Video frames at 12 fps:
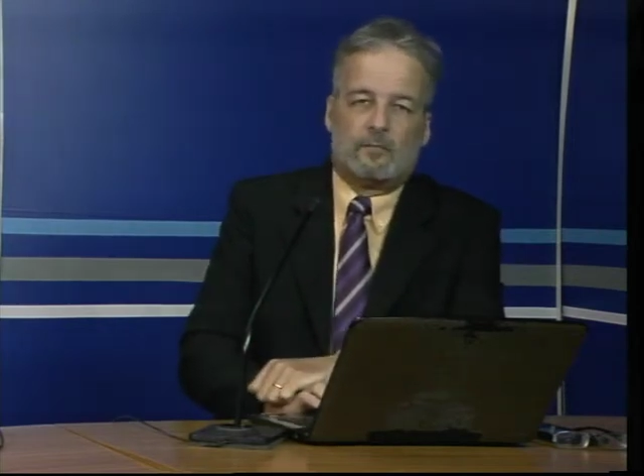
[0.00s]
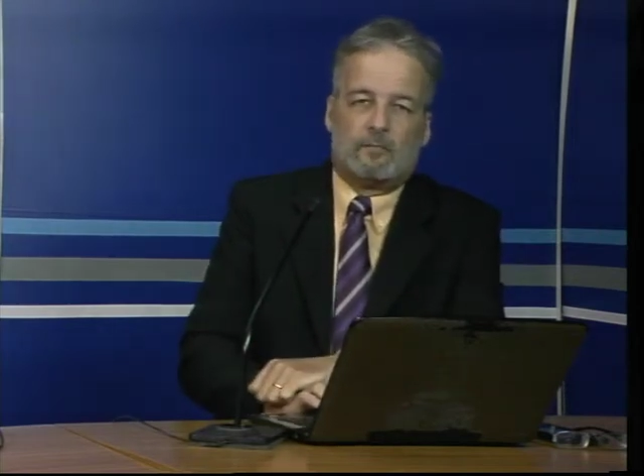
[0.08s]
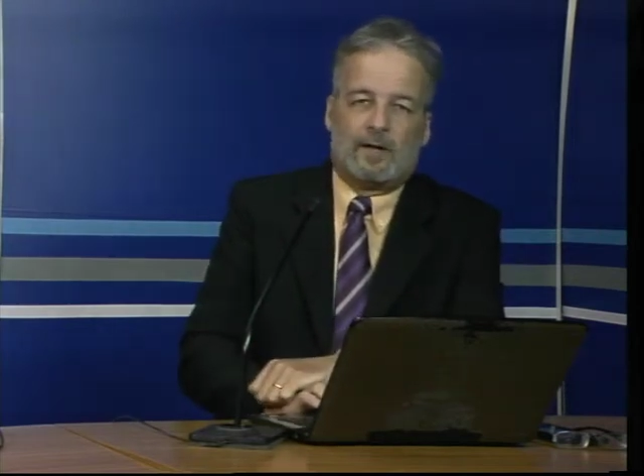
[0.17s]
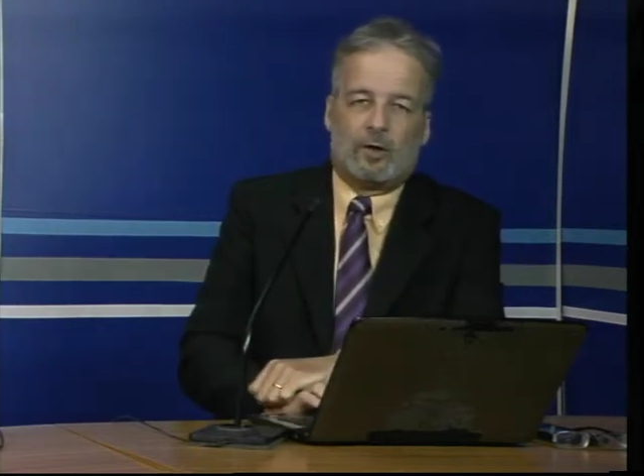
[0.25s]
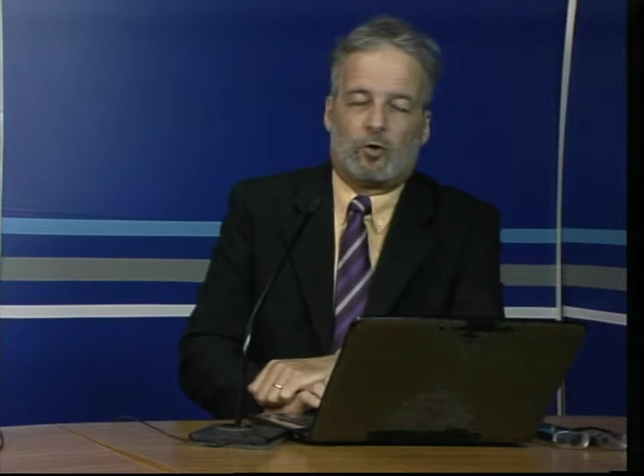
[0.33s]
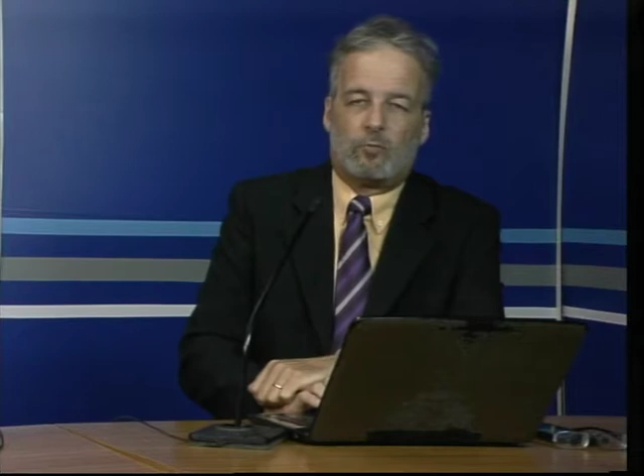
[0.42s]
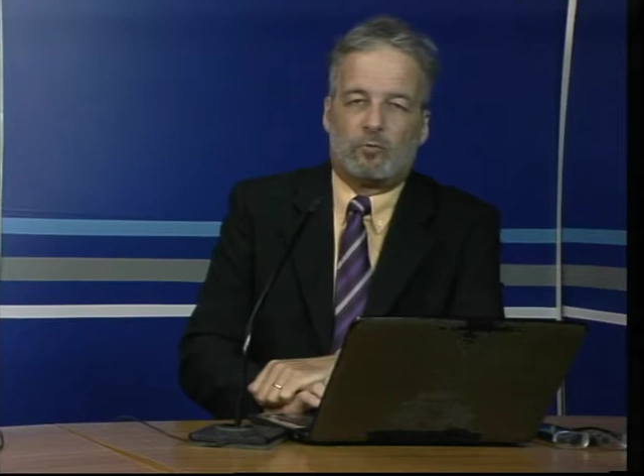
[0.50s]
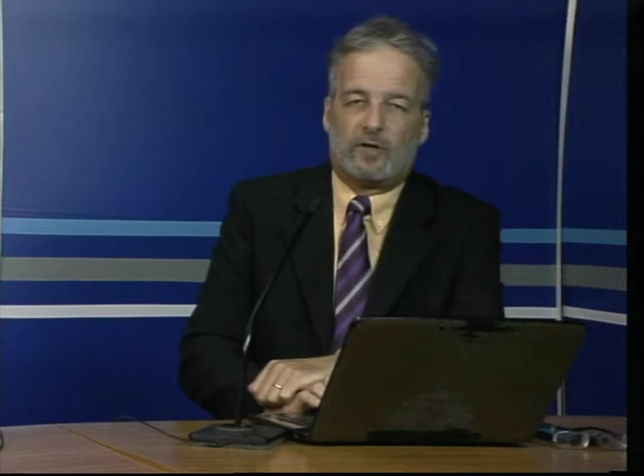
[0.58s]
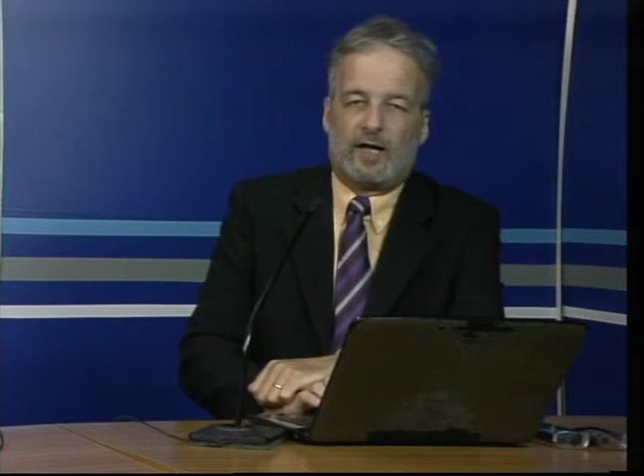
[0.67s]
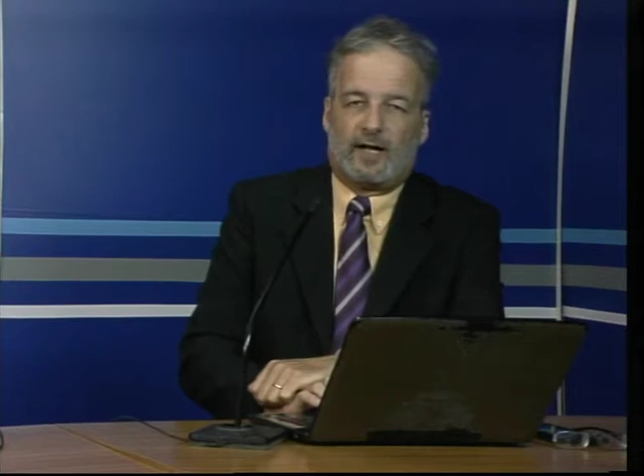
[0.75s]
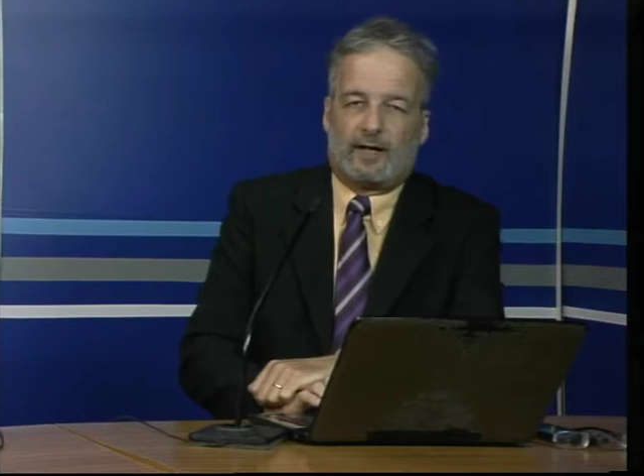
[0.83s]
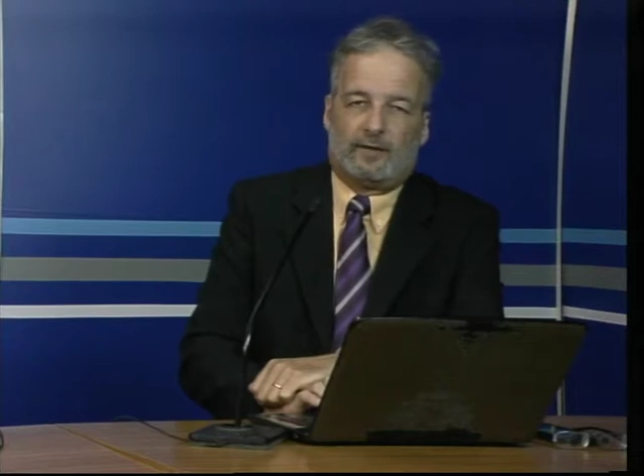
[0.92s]

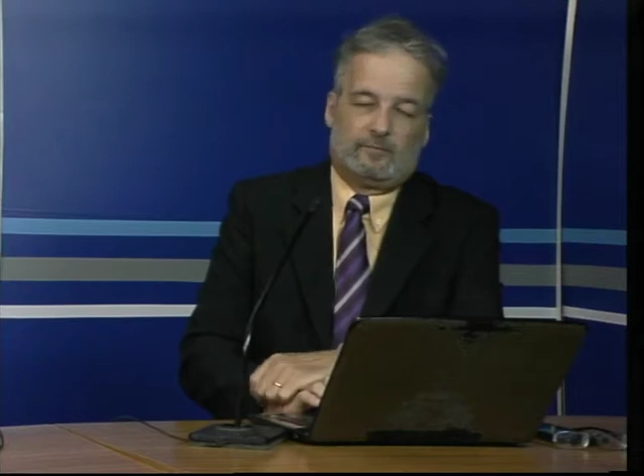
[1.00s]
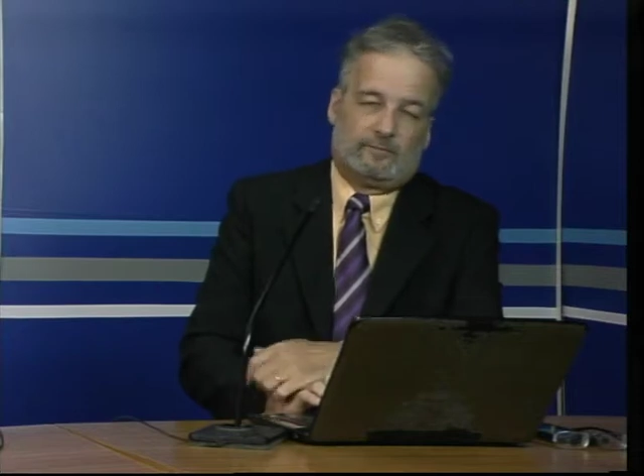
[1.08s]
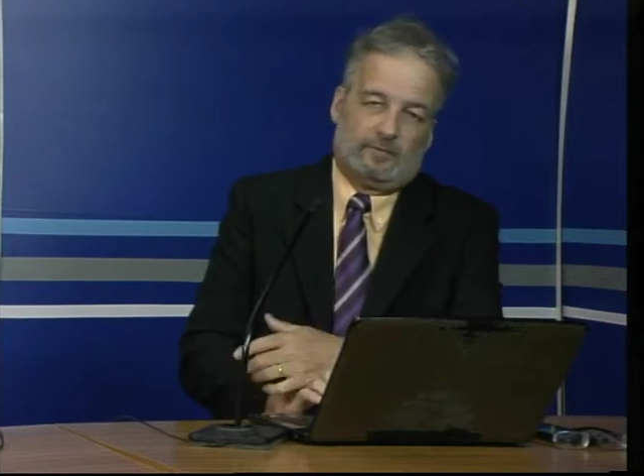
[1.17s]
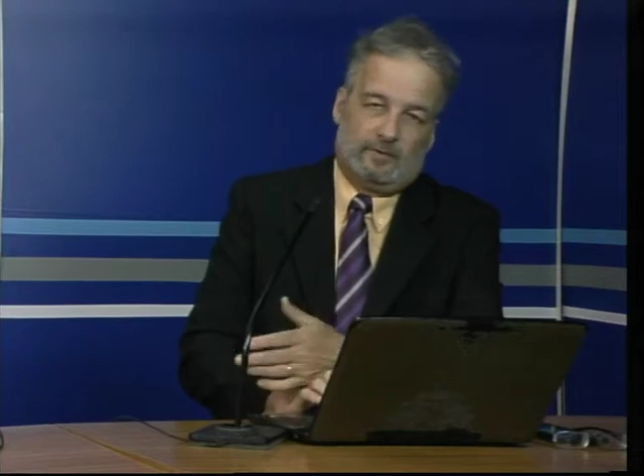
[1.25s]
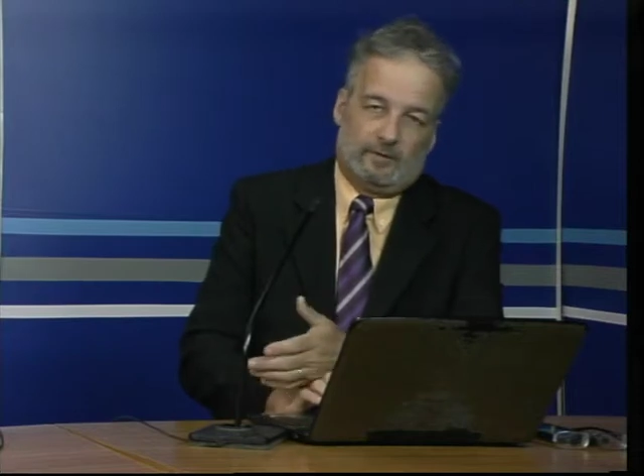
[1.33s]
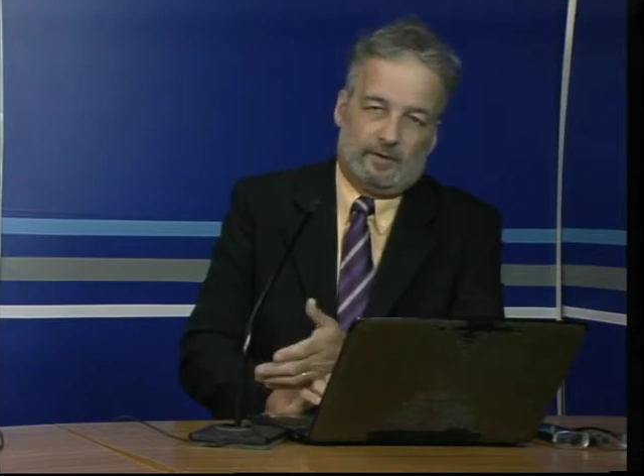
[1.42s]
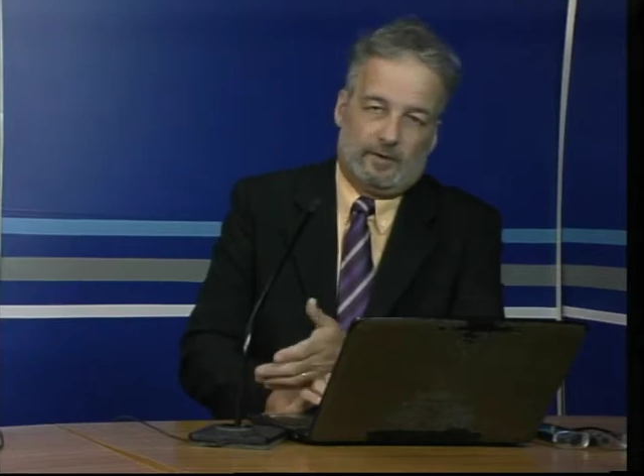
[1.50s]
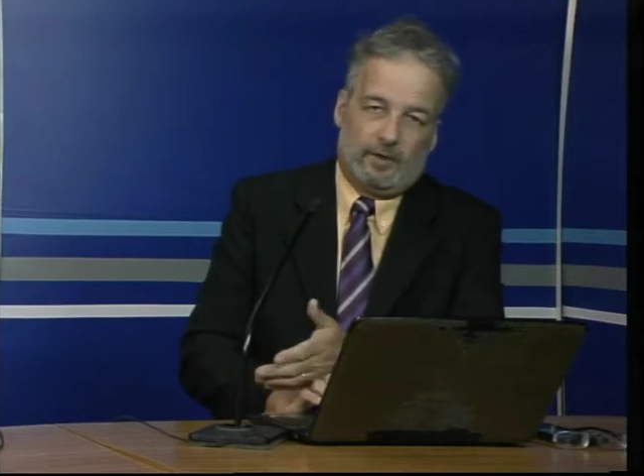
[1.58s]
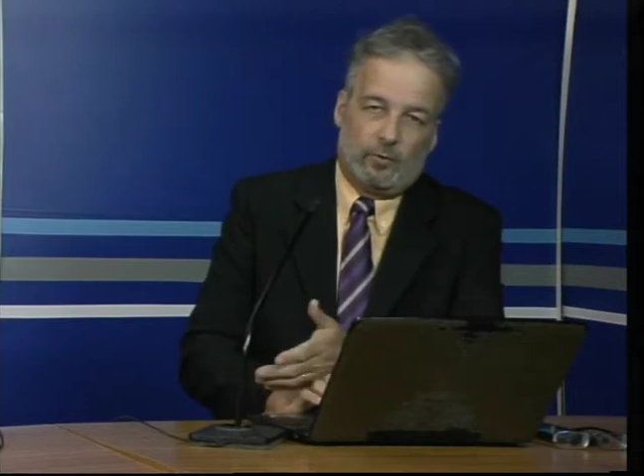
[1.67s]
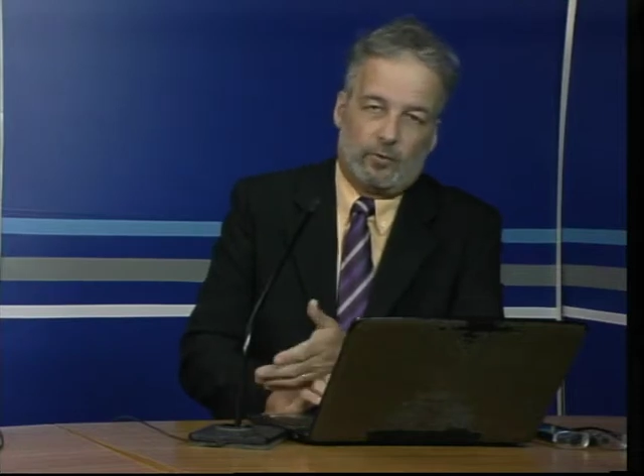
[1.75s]
mancomunar el